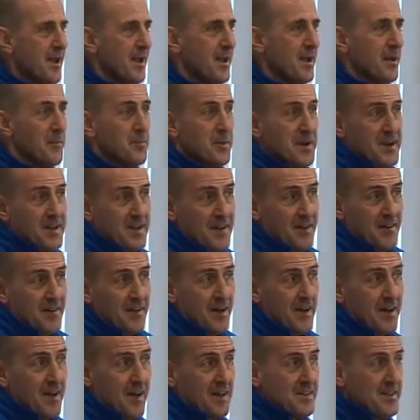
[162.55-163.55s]
il nostro
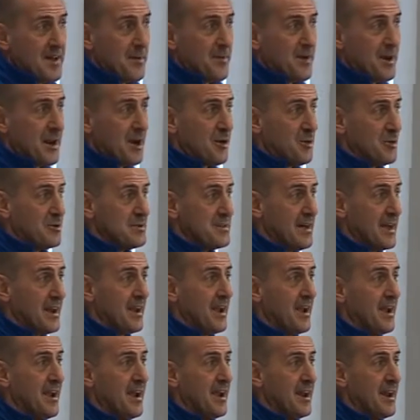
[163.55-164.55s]
modo
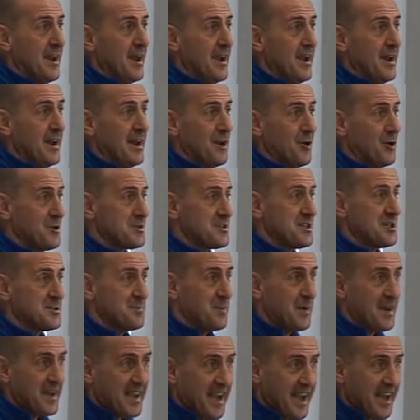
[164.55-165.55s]
di, di,
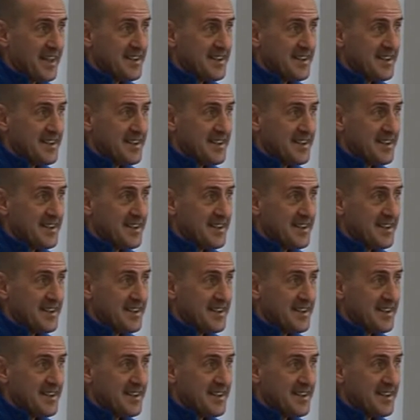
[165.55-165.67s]
esprimerci